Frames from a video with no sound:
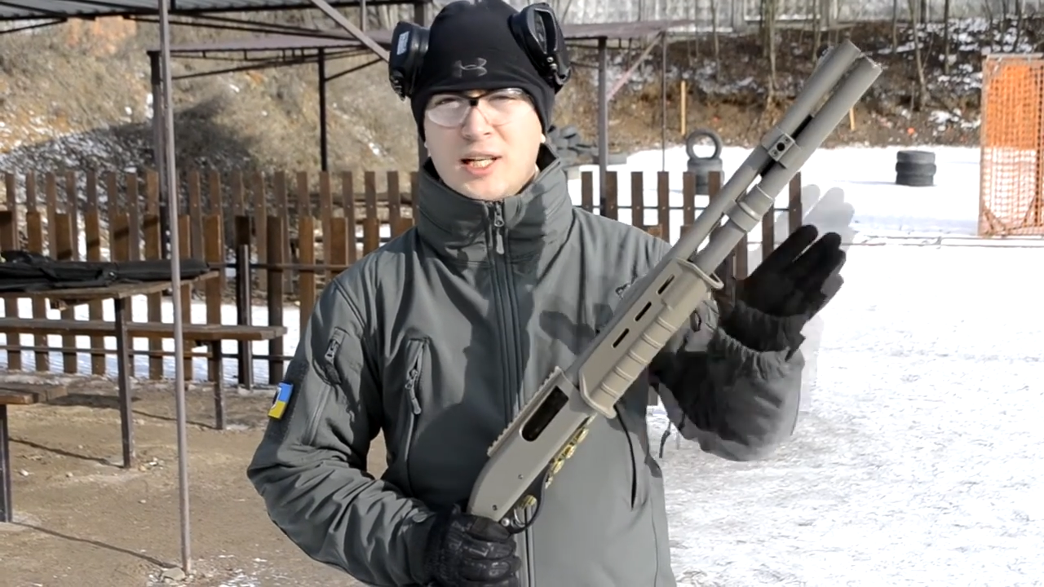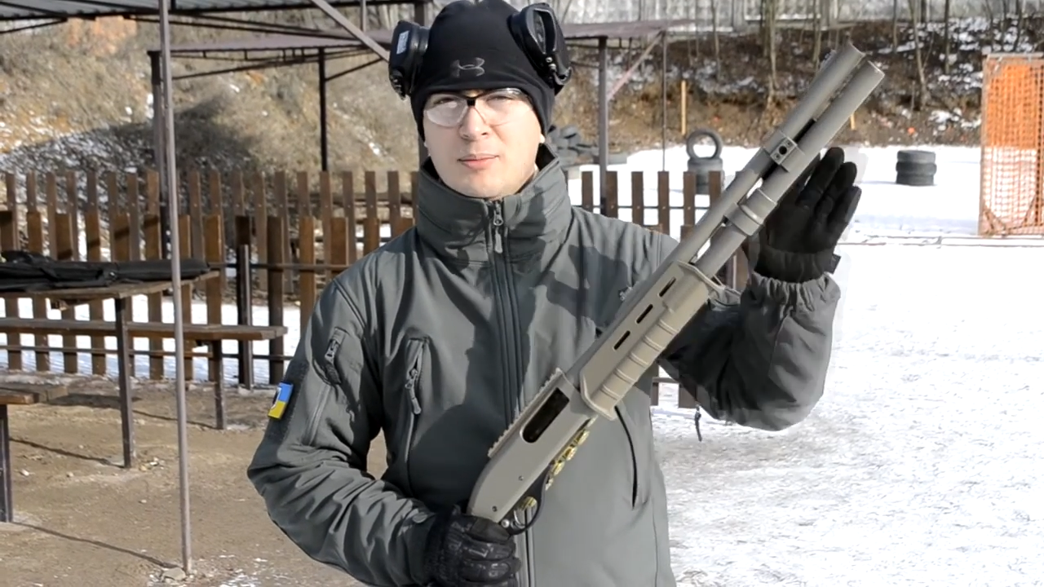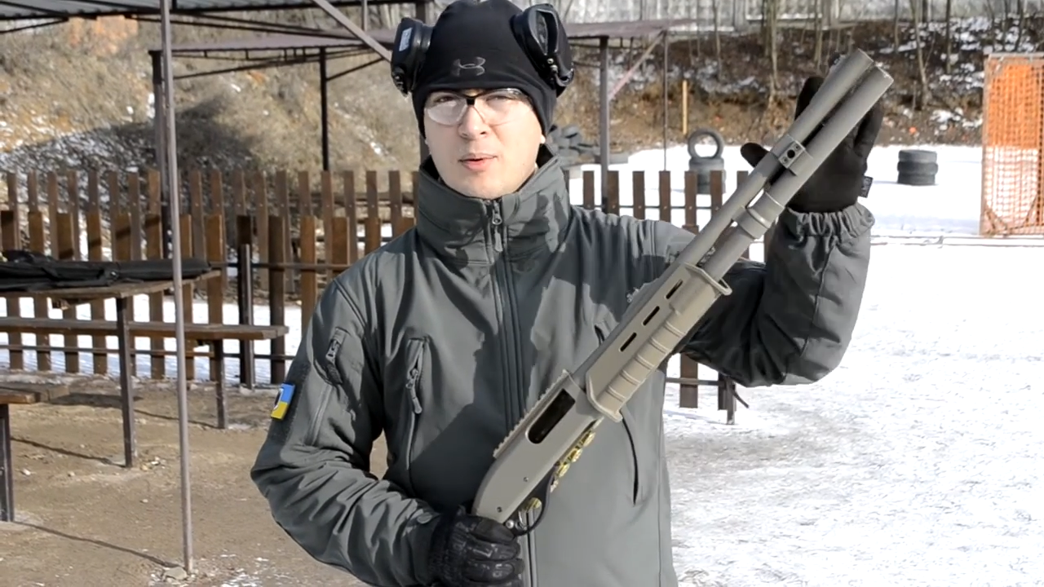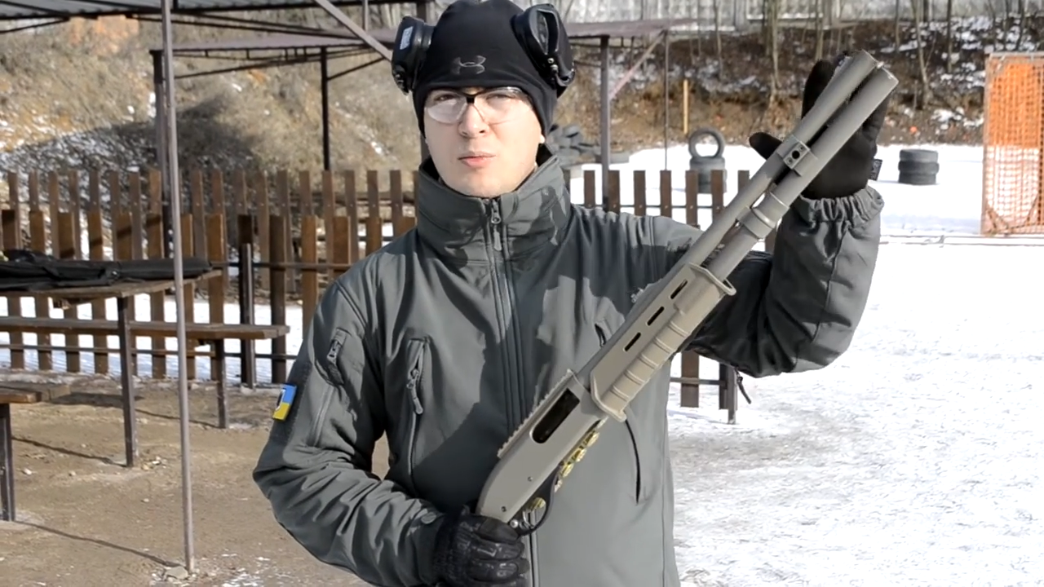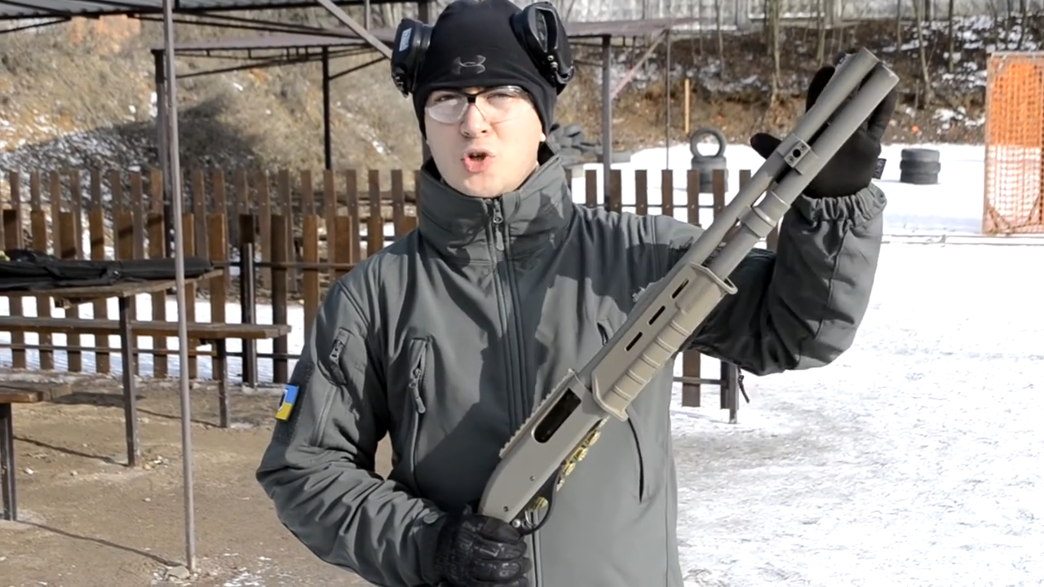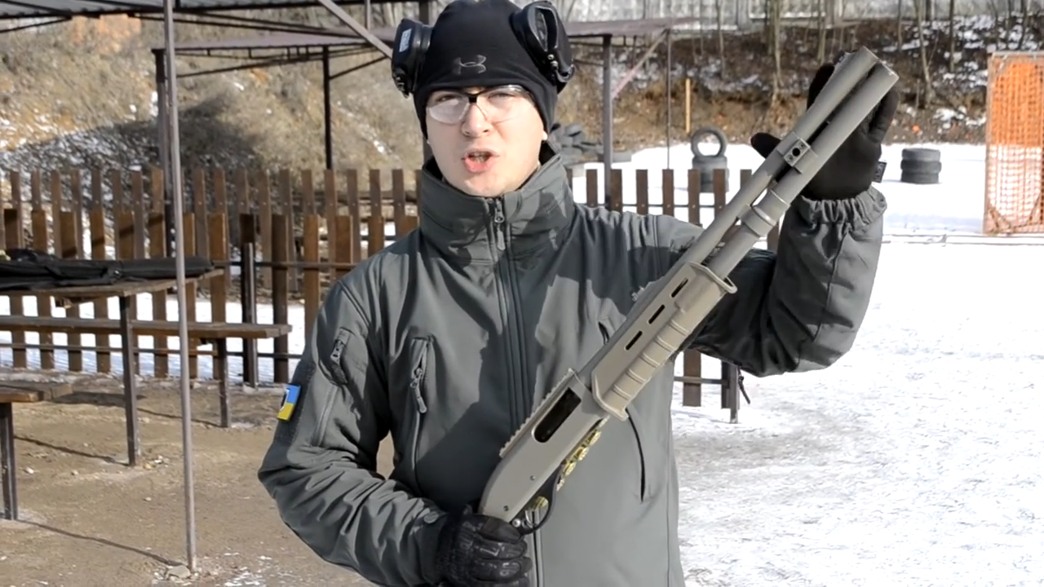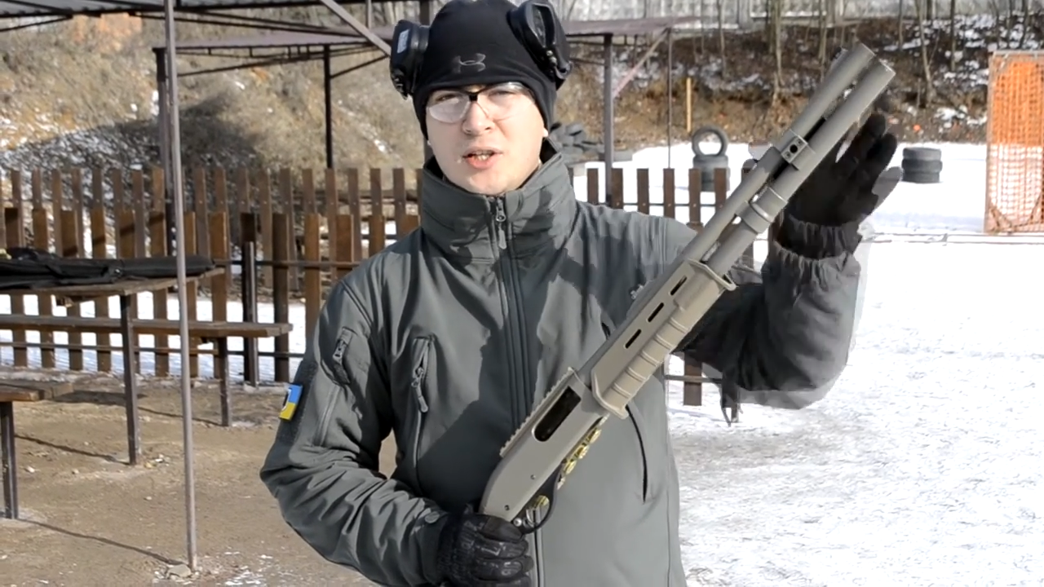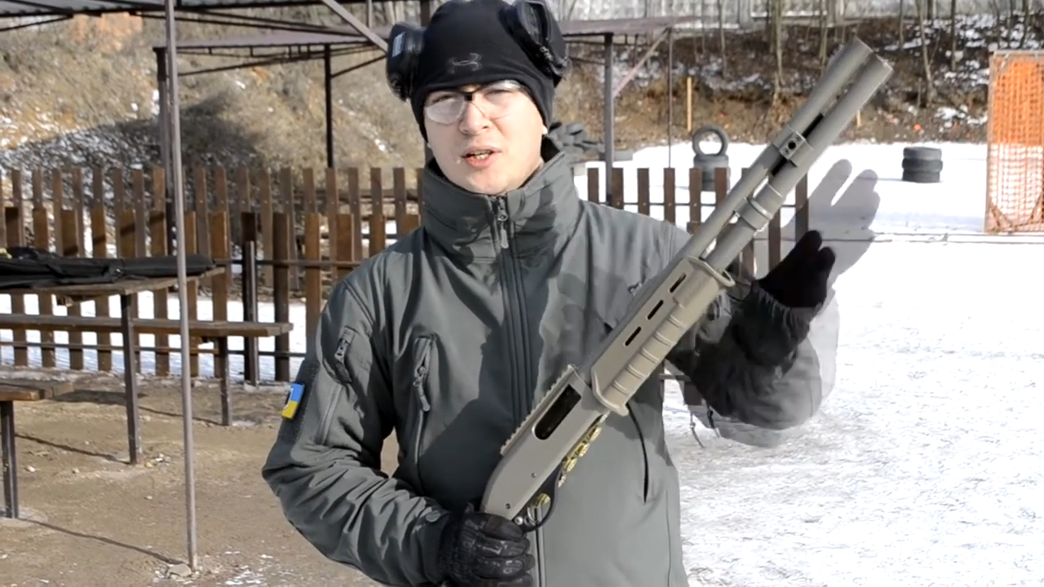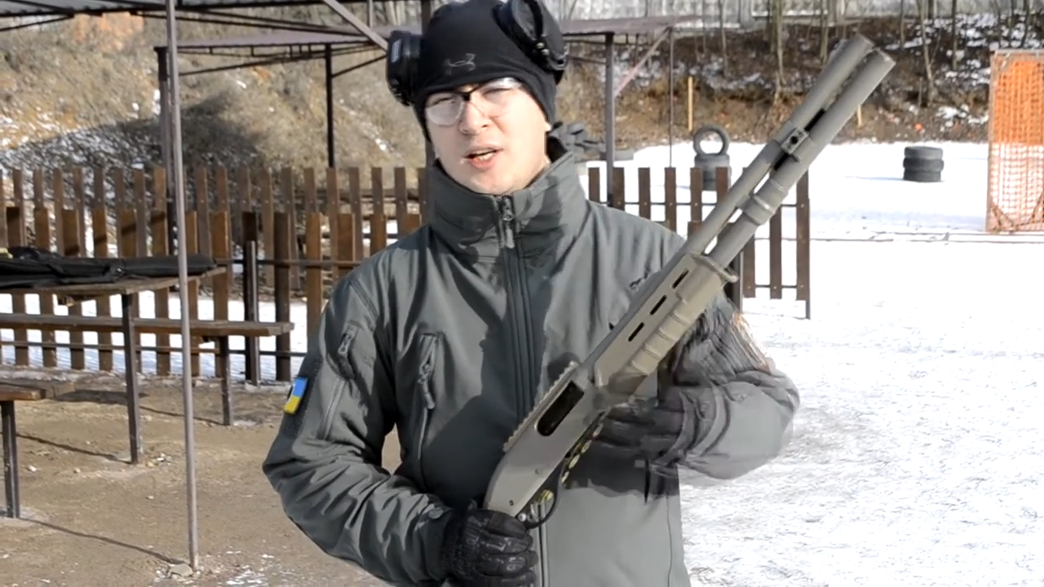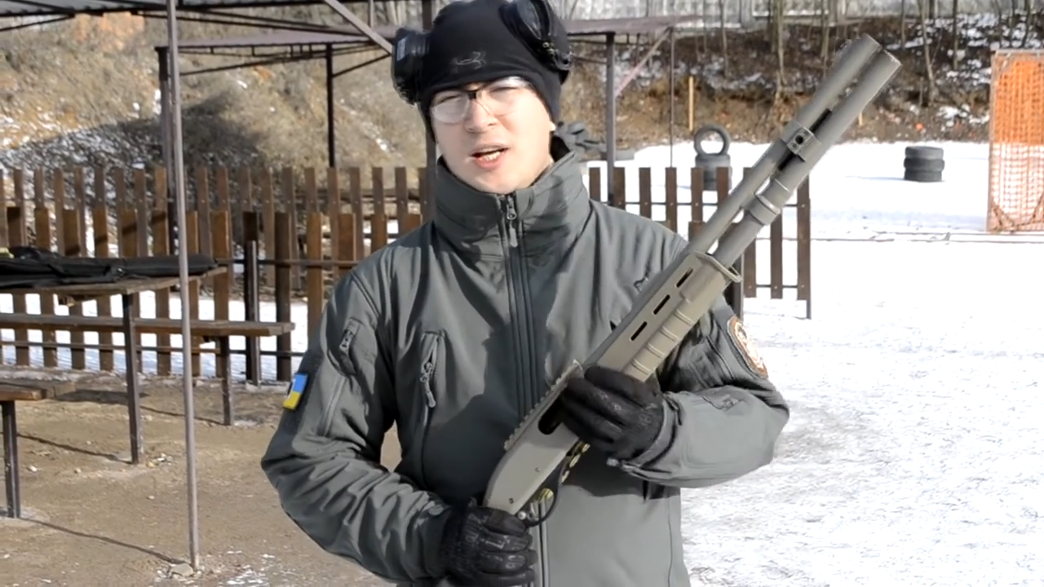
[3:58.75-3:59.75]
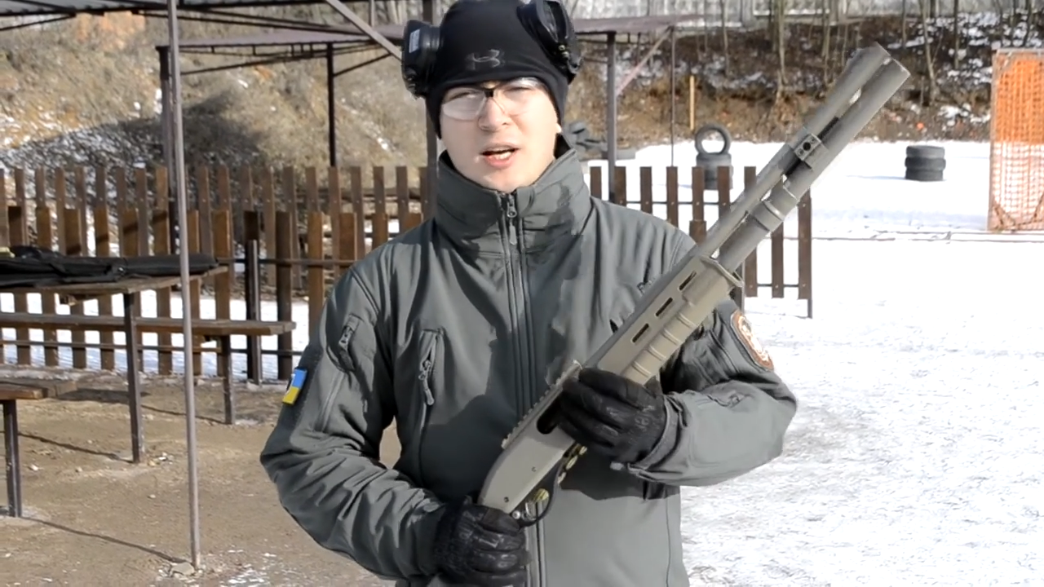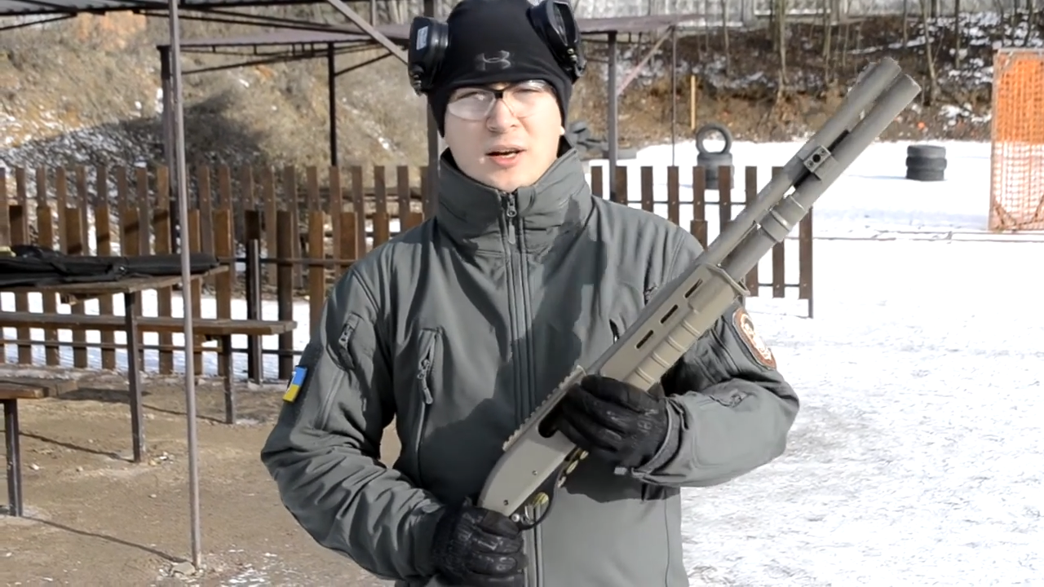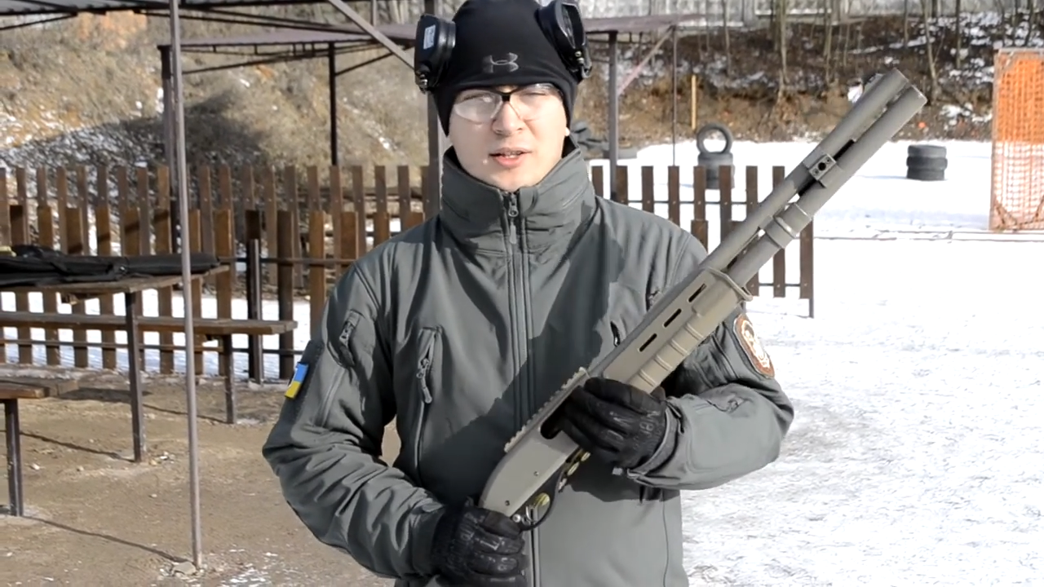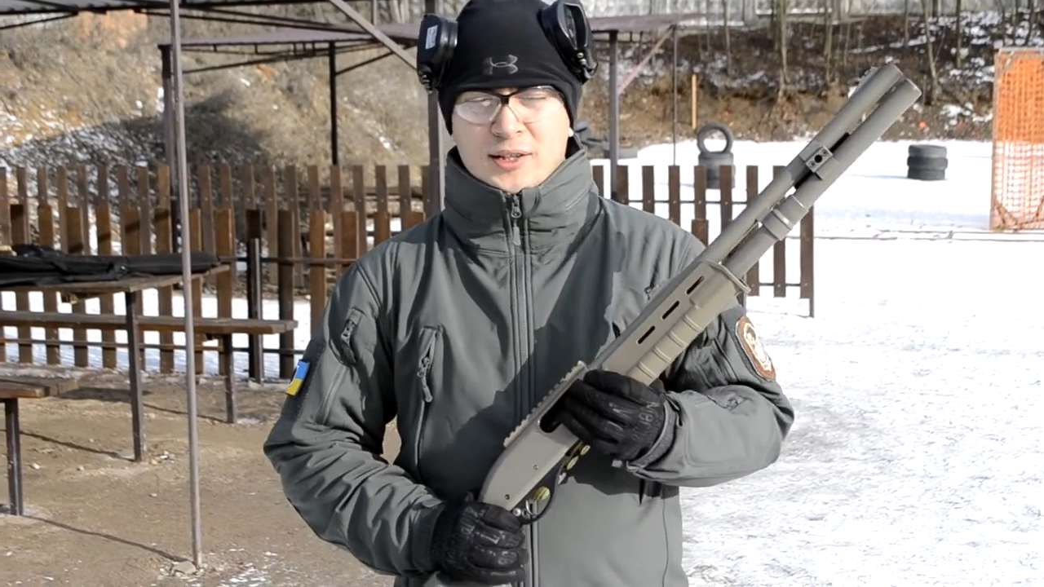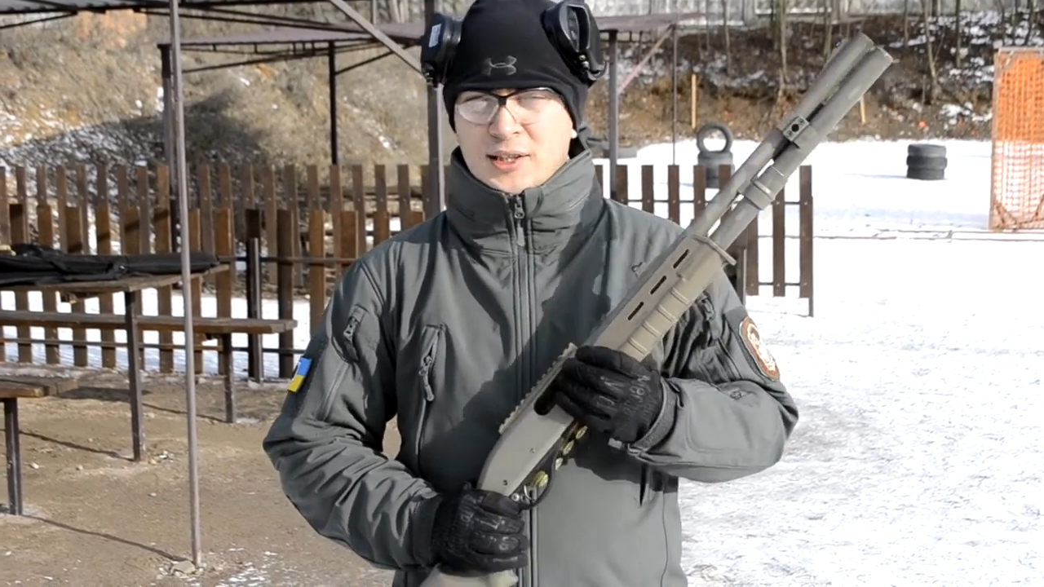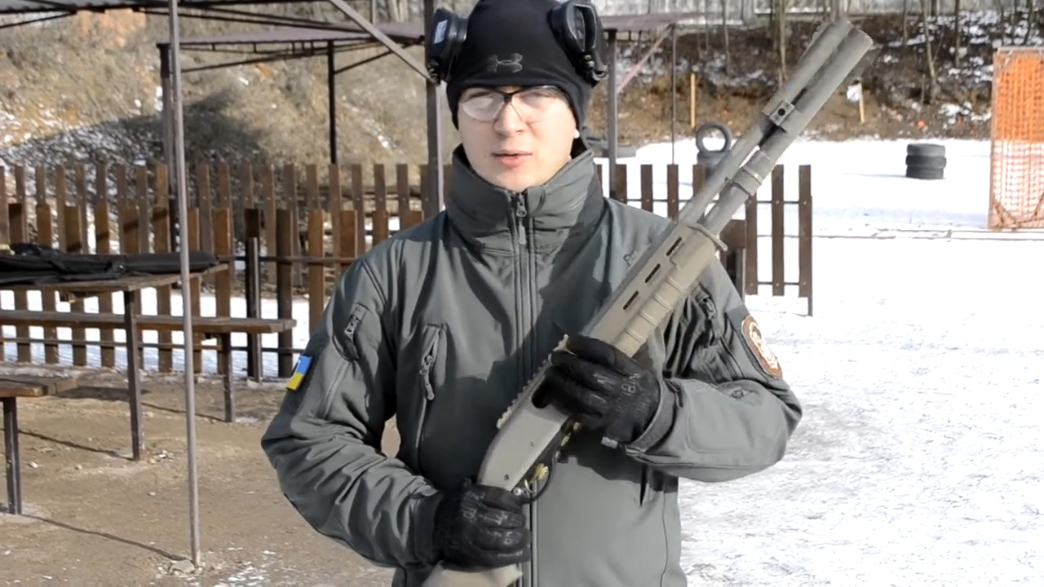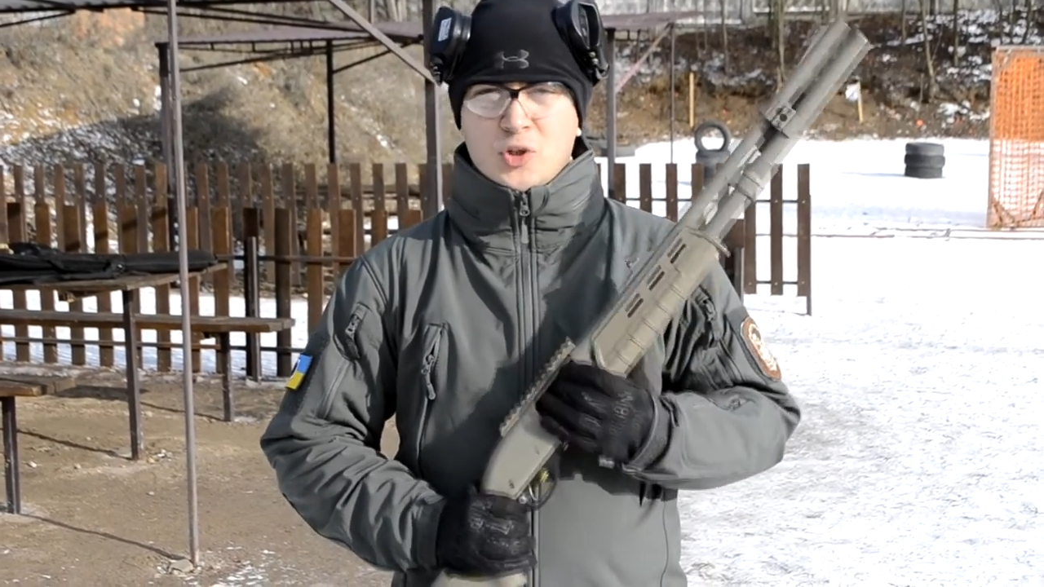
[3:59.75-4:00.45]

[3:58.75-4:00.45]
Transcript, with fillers: либо мушки, для того,